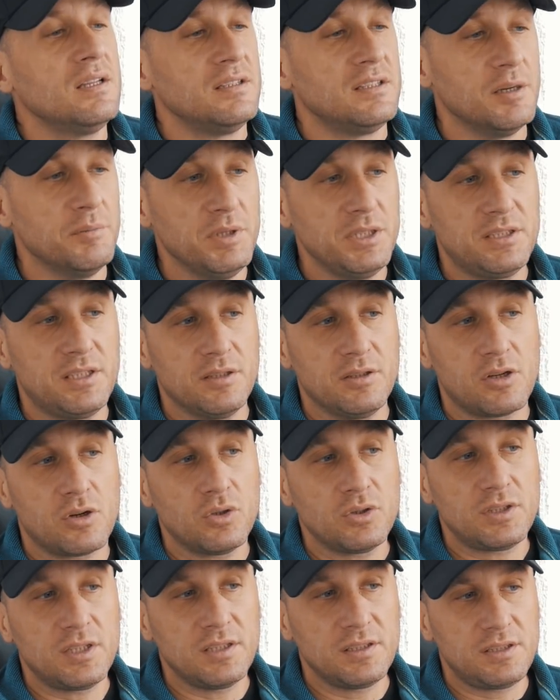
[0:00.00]
der mit dem
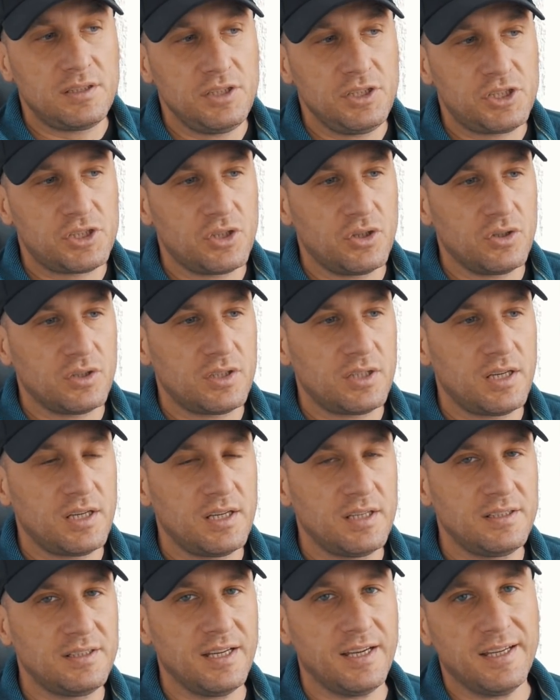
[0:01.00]
roten T-Shirt,
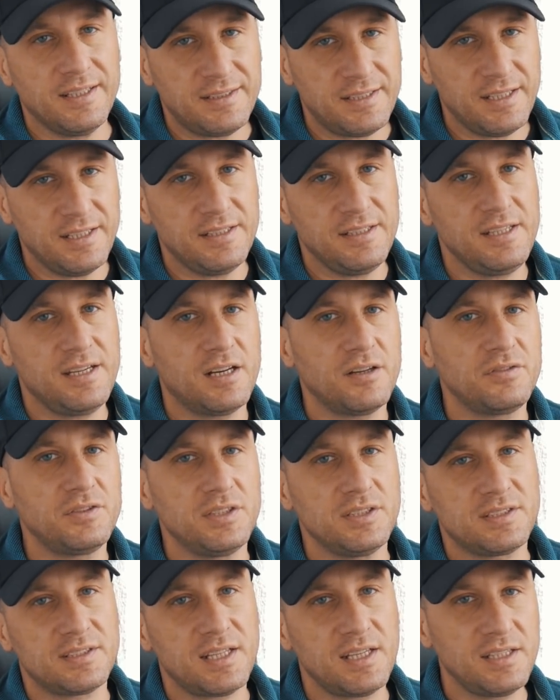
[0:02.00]
der hätte ihn nicht auf
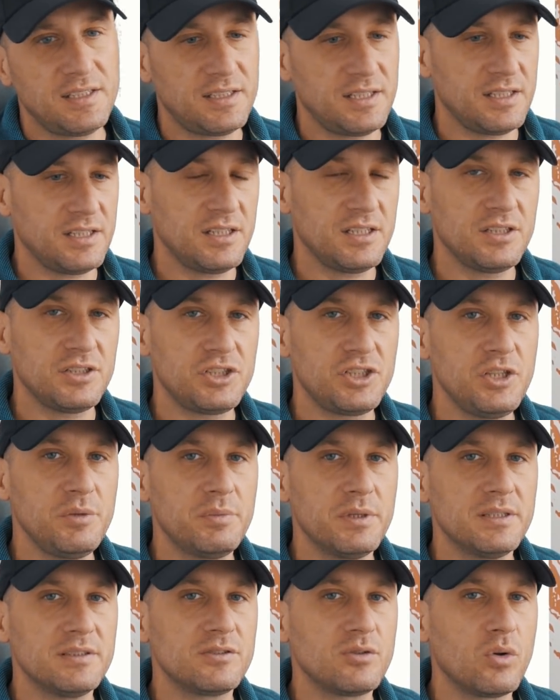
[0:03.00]
die Seite
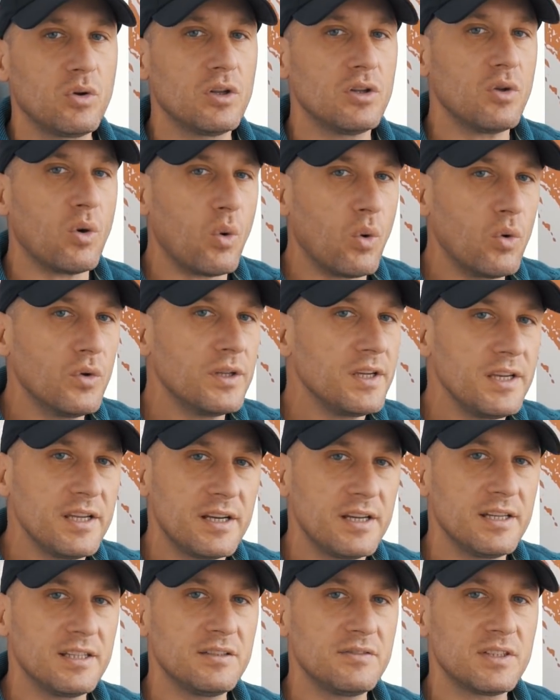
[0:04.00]
schieben sollen, ohne
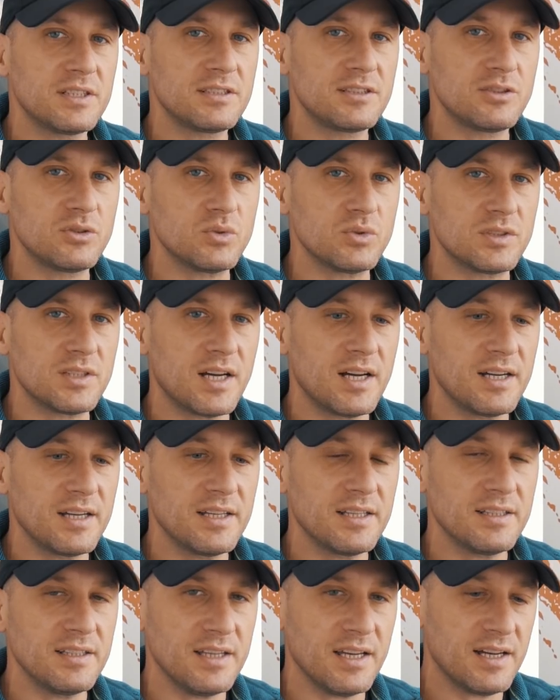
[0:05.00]
irgendwas zu
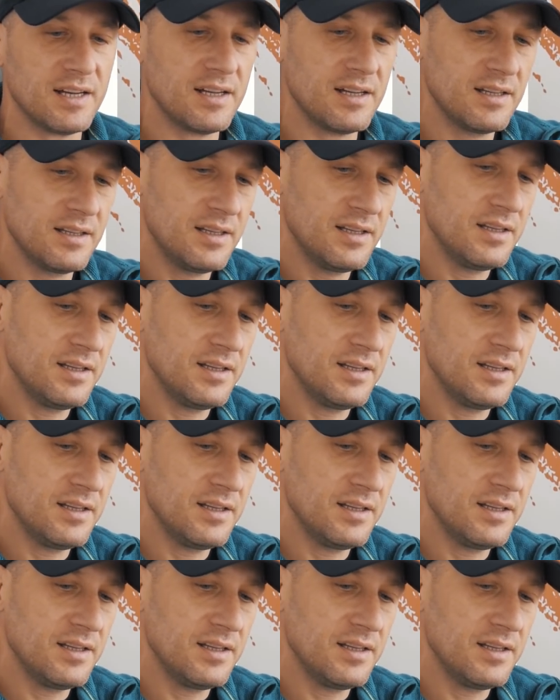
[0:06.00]
sagen. Ja,